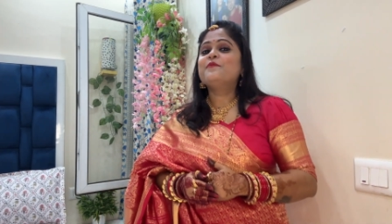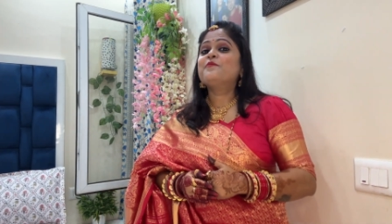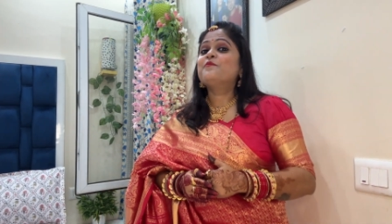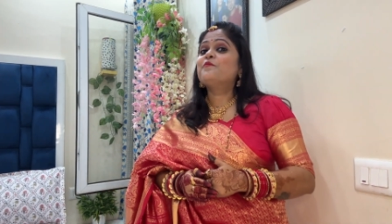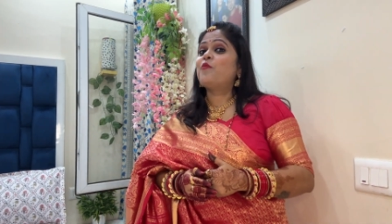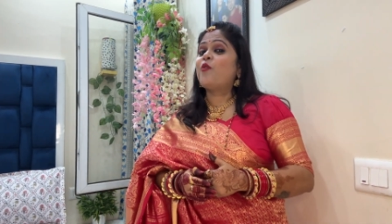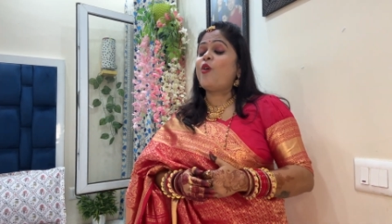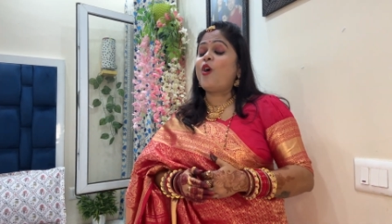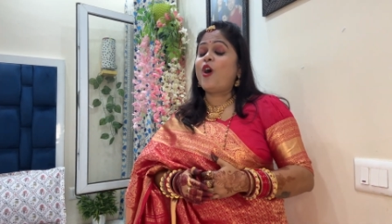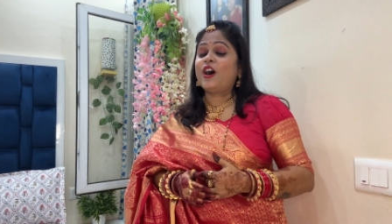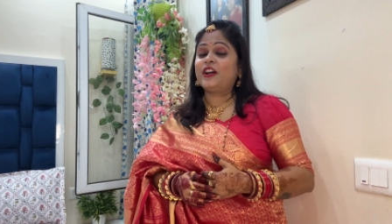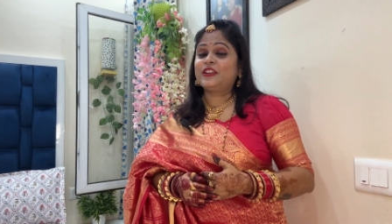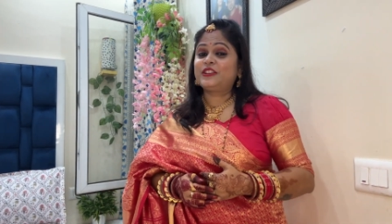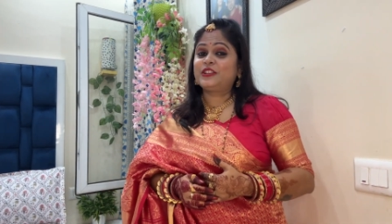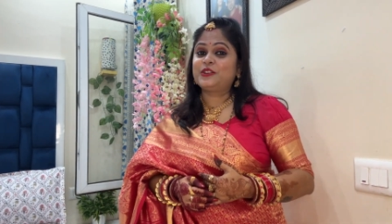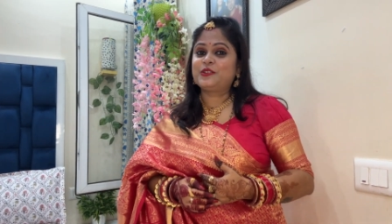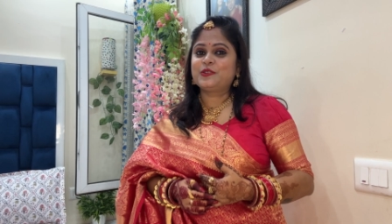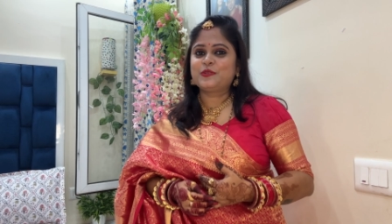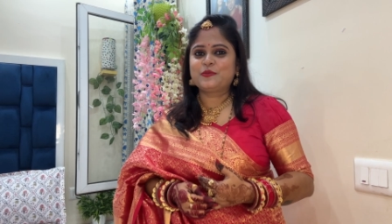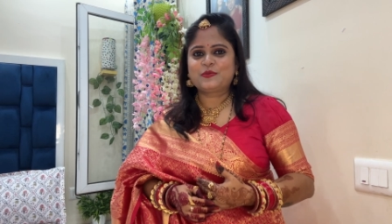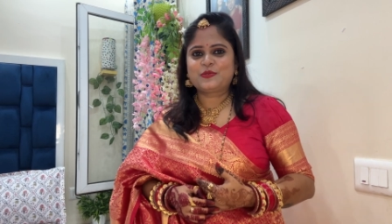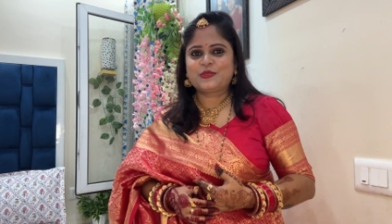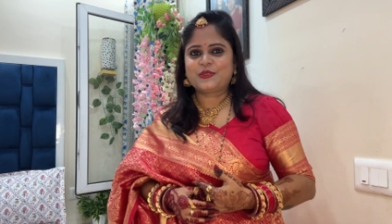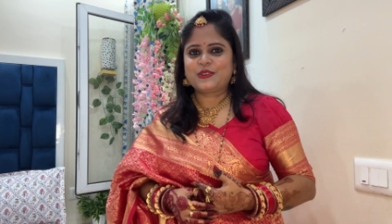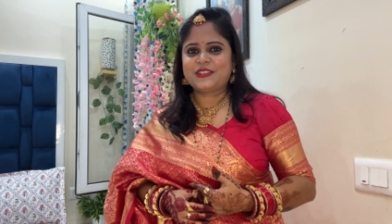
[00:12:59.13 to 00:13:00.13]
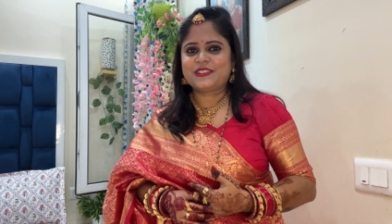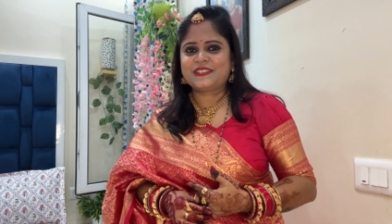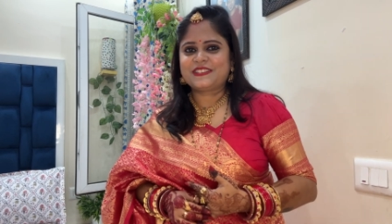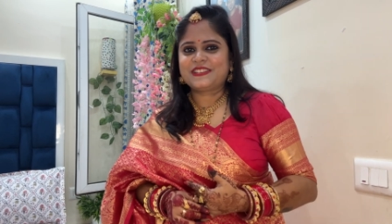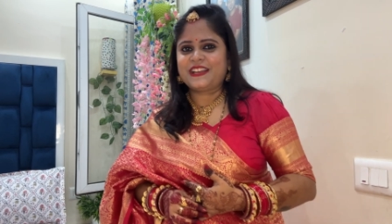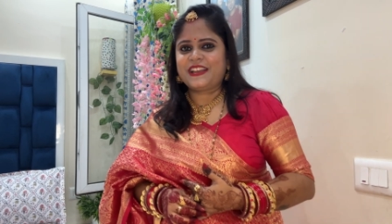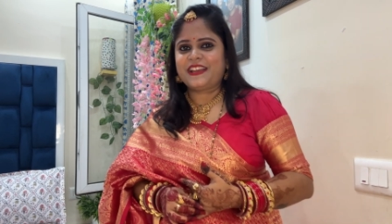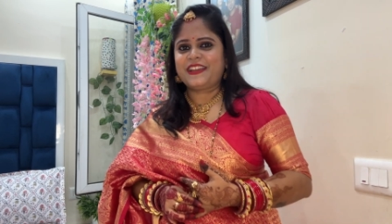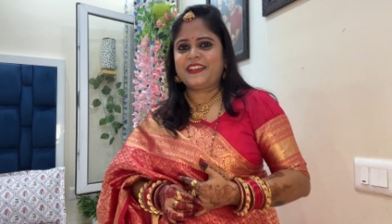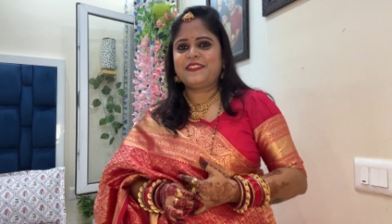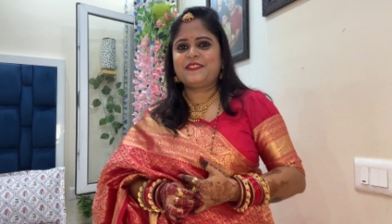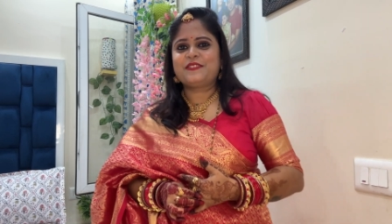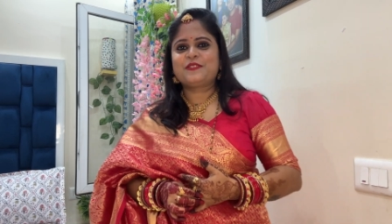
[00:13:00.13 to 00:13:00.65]
बहुत ही खूबसूरत सा
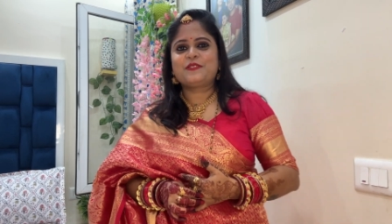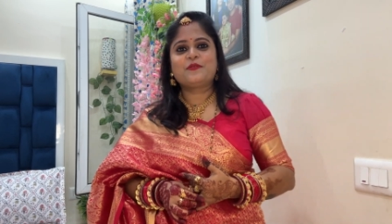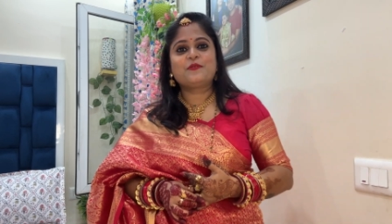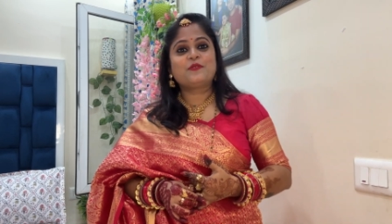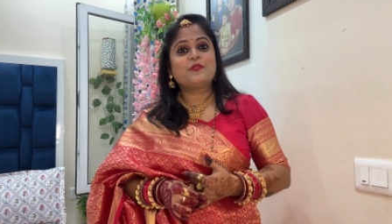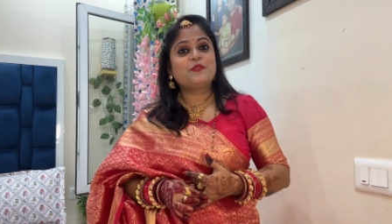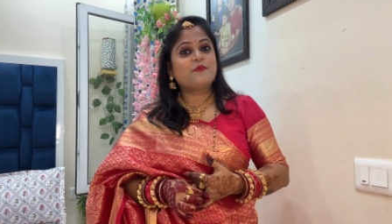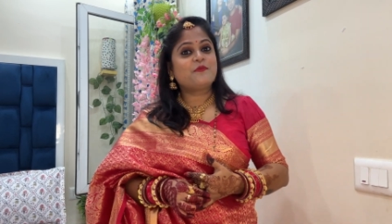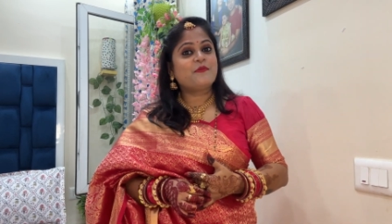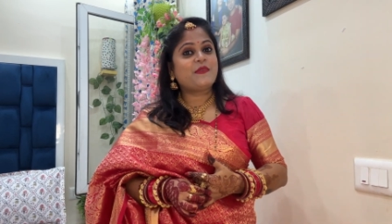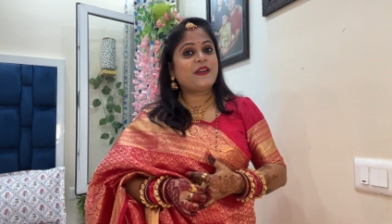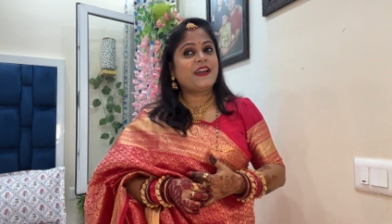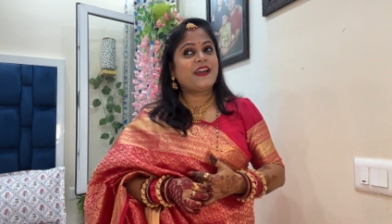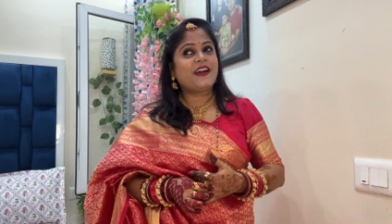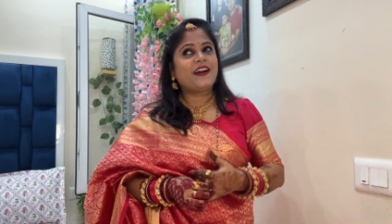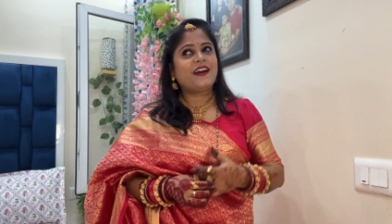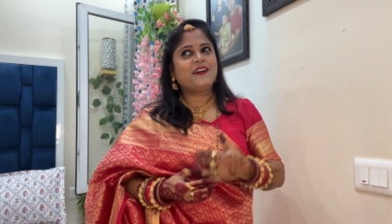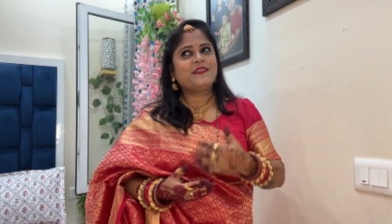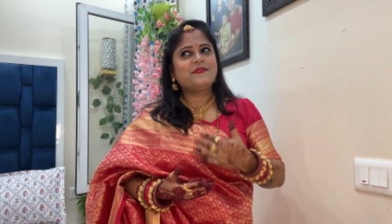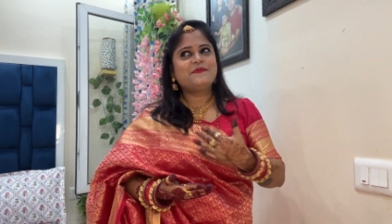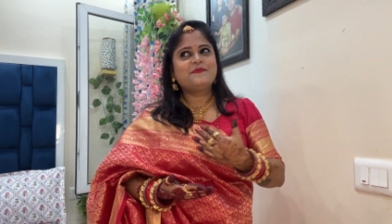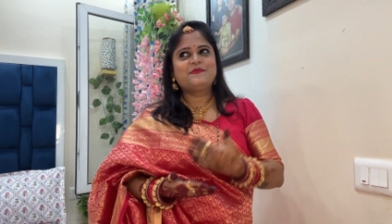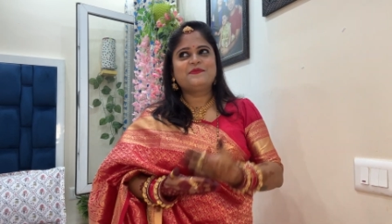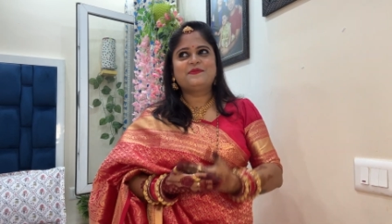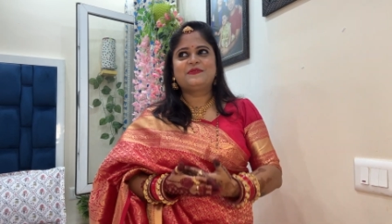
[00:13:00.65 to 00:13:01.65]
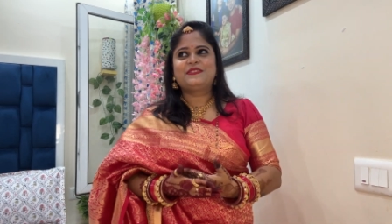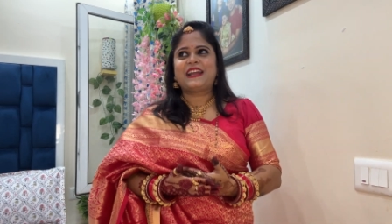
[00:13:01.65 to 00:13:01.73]
है तो वो मैं अब